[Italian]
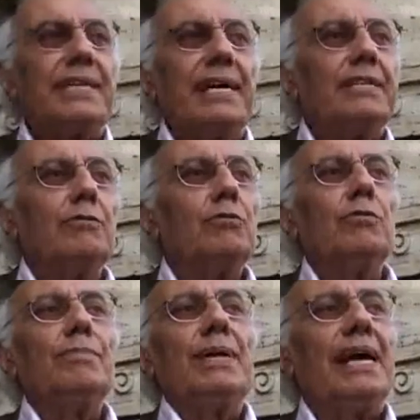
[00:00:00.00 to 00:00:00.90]
pensate
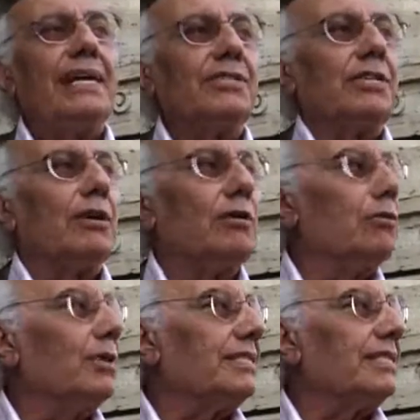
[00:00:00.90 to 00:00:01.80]
un bilancia
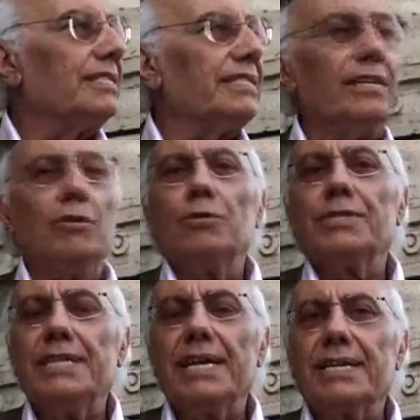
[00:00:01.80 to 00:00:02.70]
o un assassino,
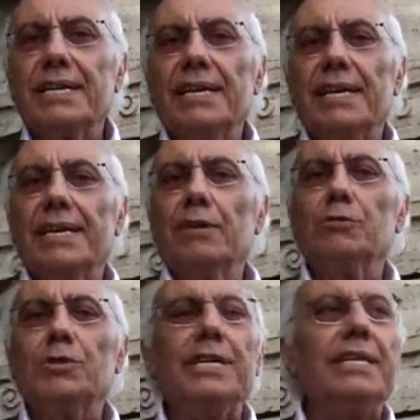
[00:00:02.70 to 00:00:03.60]
un serial killer che
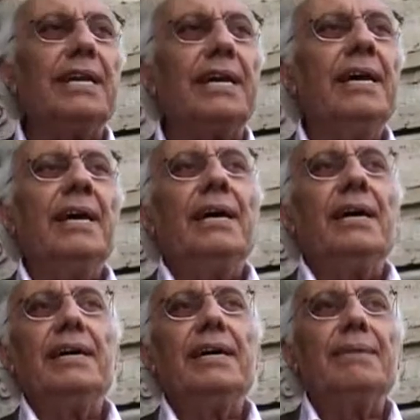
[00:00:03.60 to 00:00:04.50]
uccide
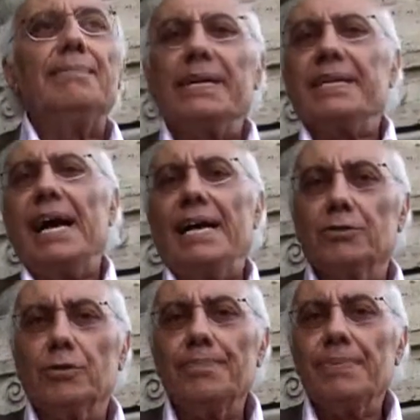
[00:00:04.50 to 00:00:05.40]
eh, per
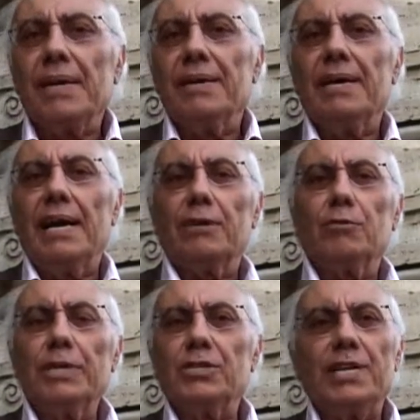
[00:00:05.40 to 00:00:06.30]
caso. Eh,
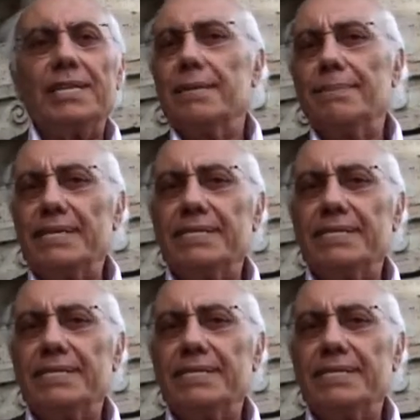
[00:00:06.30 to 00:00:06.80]
alcune scelte per